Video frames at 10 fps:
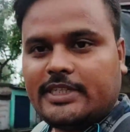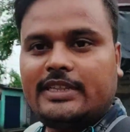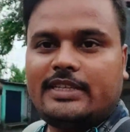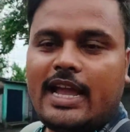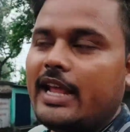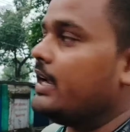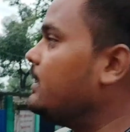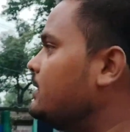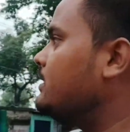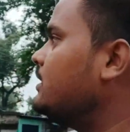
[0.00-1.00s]
इंतज़ार
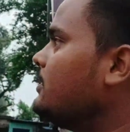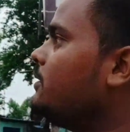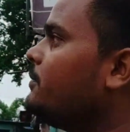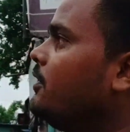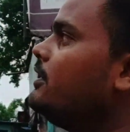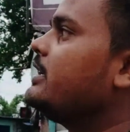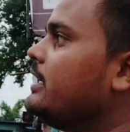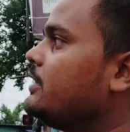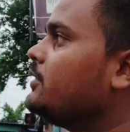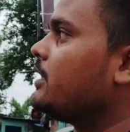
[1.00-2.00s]
है फ़ोन
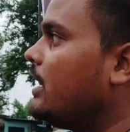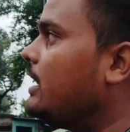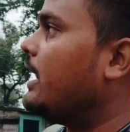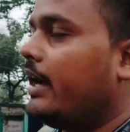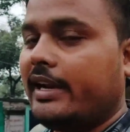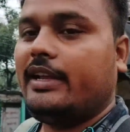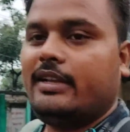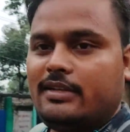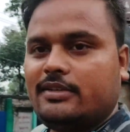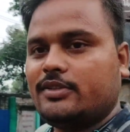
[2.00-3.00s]
किए तो कहा आ रहे
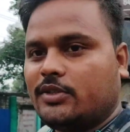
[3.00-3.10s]
हैं